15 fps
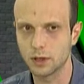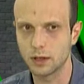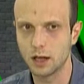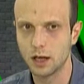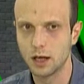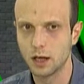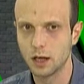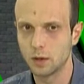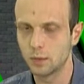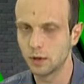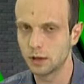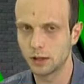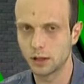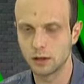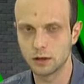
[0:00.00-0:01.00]
деле
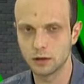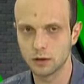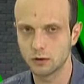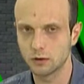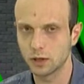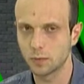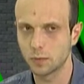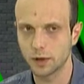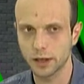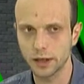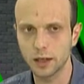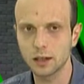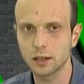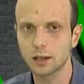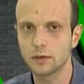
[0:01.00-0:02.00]
было реализовано
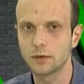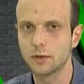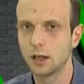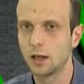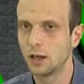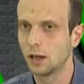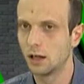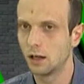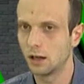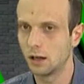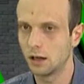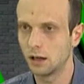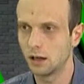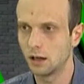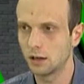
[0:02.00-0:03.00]
проектов,
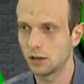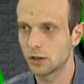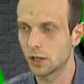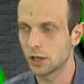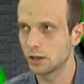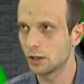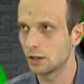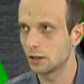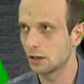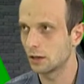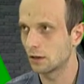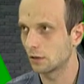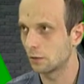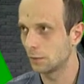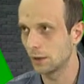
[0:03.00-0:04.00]
а, часть из
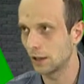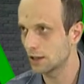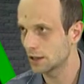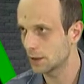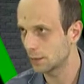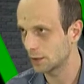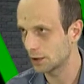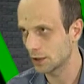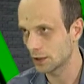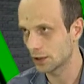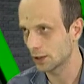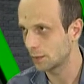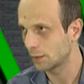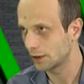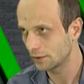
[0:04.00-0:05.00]
них, в принципе, даже
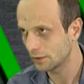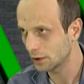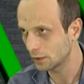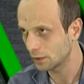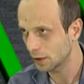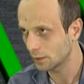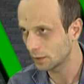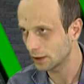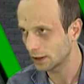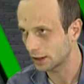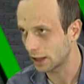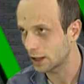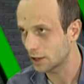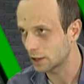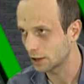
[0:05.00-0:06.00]
наполовину не было.
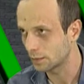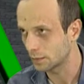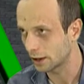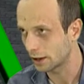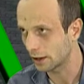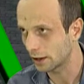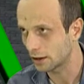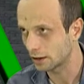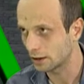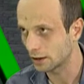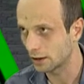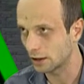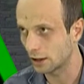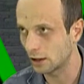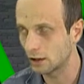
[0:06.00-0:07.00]
Каждый проект
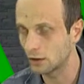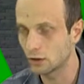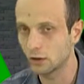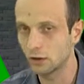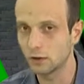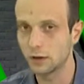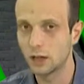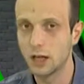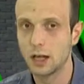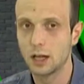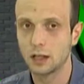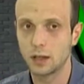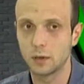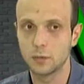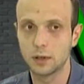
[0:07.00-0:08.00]
э, реализован.
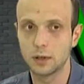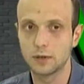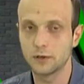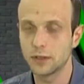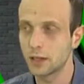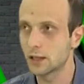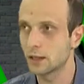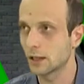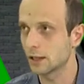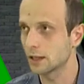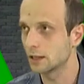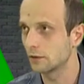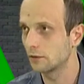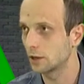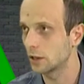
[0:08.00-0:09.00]
Там были в 10
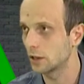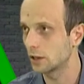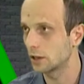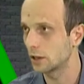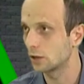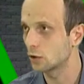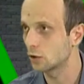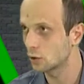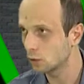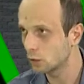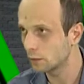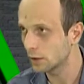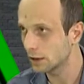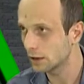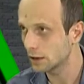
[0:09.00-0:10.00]
раз завышенные
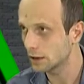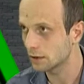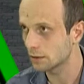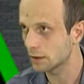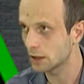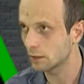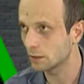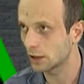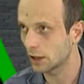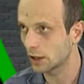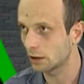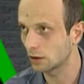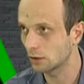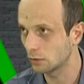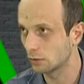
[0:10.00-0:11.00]
суммы,
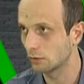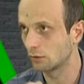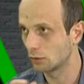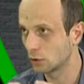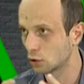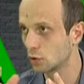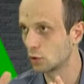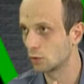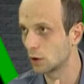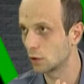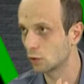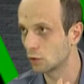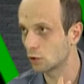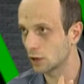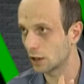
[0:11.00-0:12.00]
несмотря на... Ну, суммы
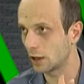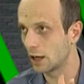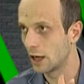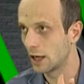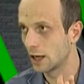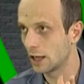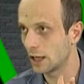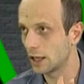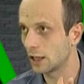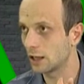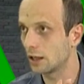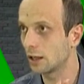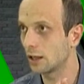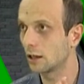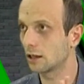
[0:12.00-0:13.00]
уже...
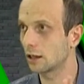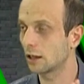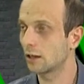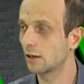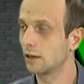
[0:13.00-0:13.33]
И, Но это э, уже